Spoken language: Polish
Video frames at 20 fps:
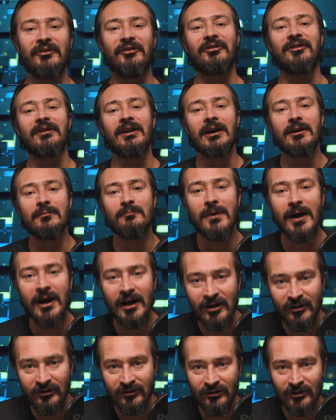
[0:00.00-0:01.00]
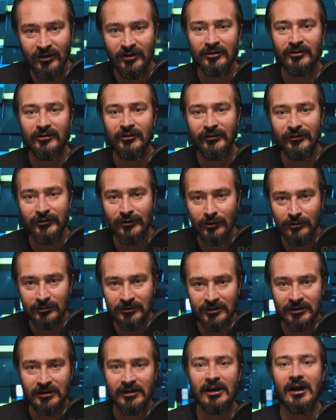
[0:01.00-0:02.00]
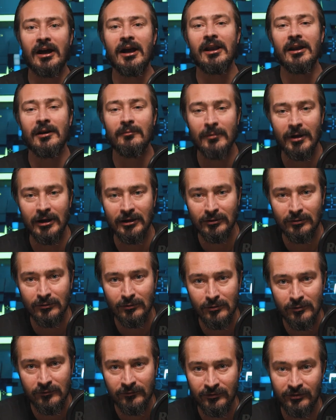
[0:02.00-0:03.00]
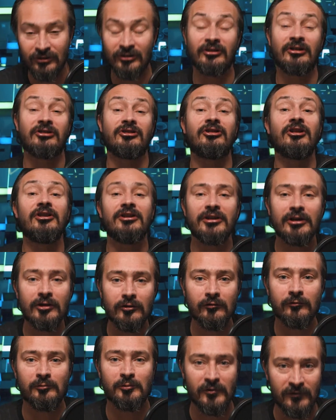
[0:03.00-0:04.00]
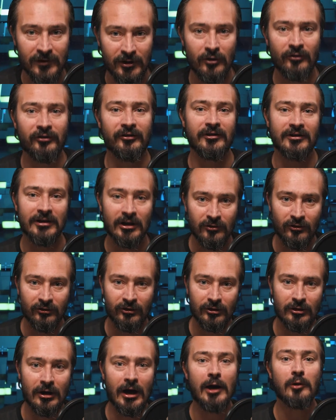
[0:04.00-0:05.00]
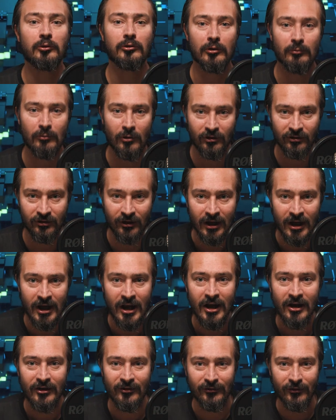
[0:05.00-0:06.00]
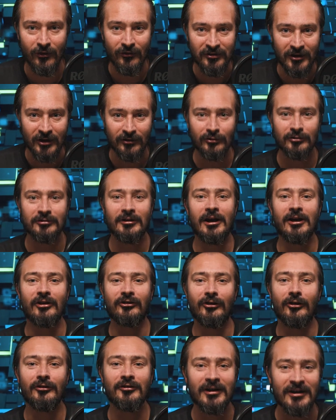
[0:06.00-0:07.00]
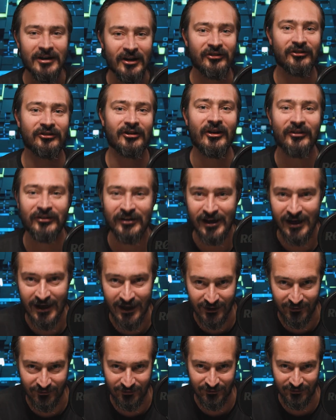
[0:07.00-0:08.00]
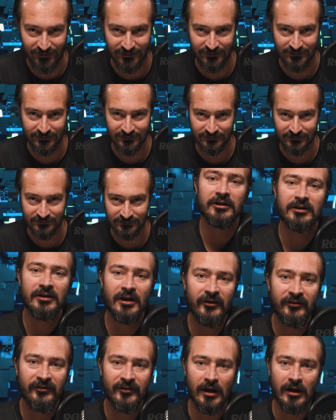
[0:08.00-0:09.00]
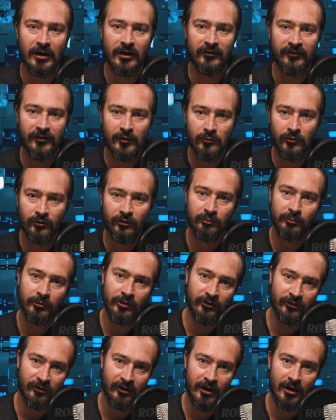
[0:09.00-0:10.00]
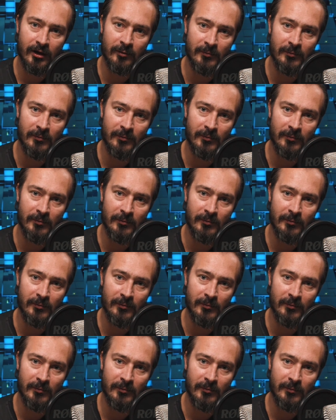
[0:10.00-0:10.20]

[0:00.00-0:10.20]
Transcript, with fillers: z najbardziej istotnych elementów czy czynników wpływających na to, że to auto może zostać odnalezione jest czas reakcji. I teraz tak, załóżmy, że